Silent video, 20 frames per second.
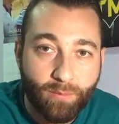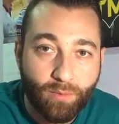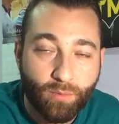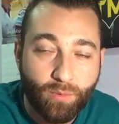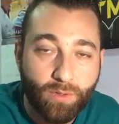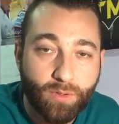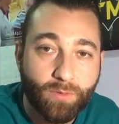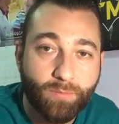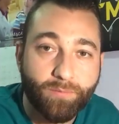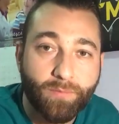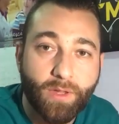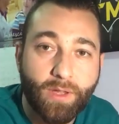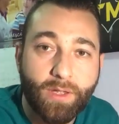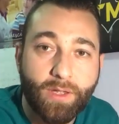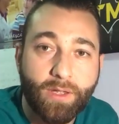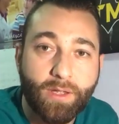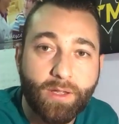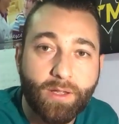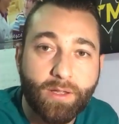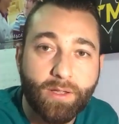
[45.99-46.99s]
Pues bueno,
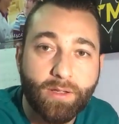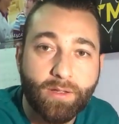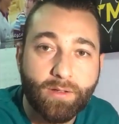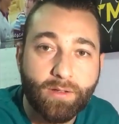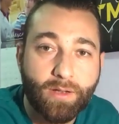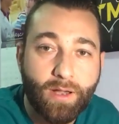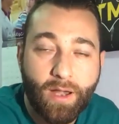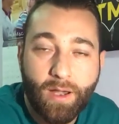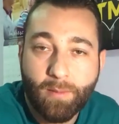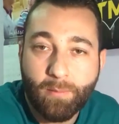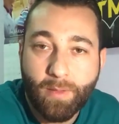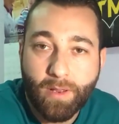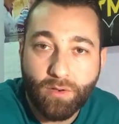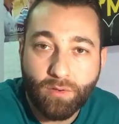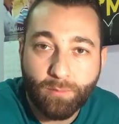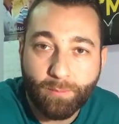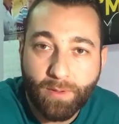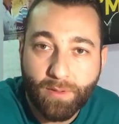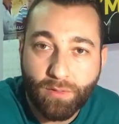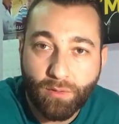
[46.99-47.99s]
eh, Gran Hermano
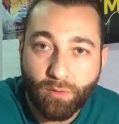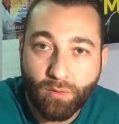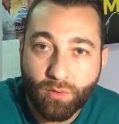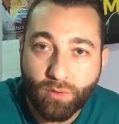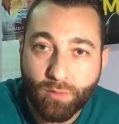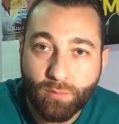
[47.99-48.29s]
empezó,